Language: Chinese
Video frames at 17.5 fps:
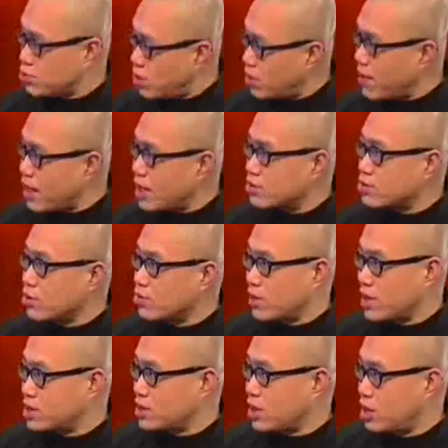哎，多半
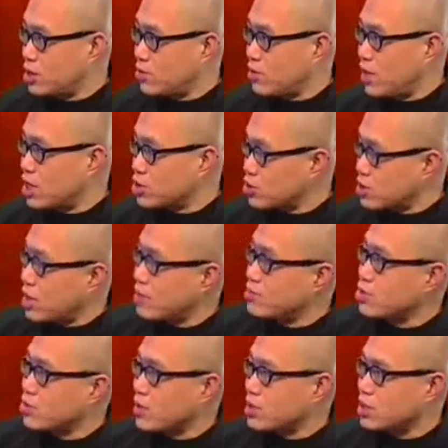用伪钞的话，说
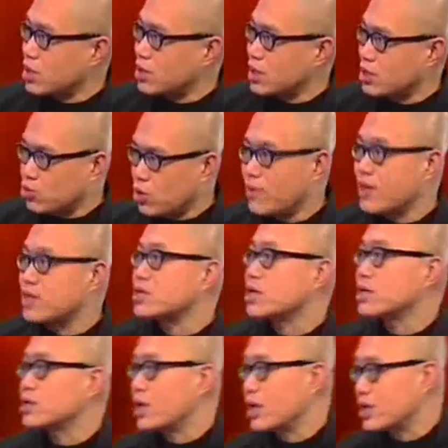他们用伪钞，那多
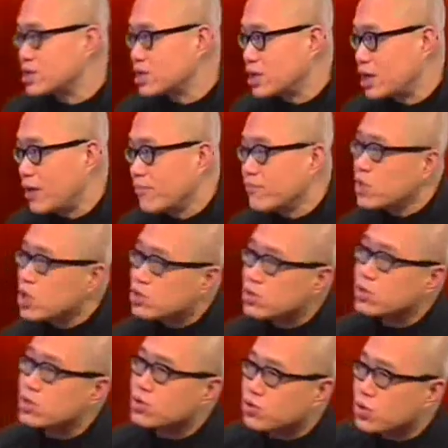半是很可信了。
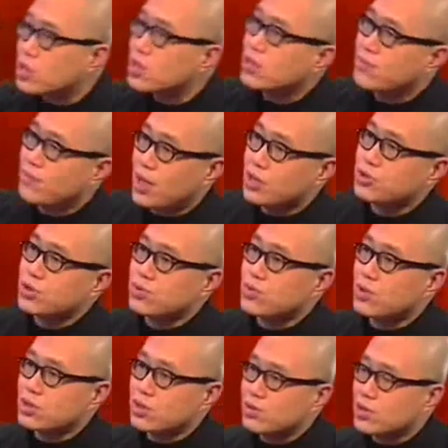就你觉得一帮
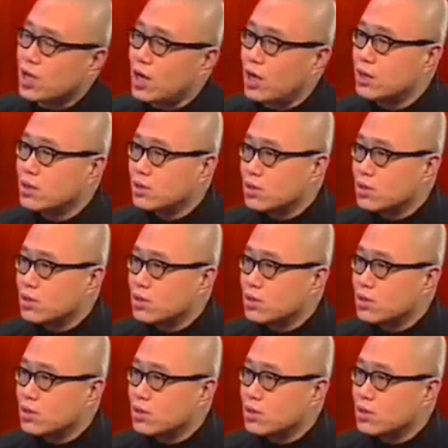中国游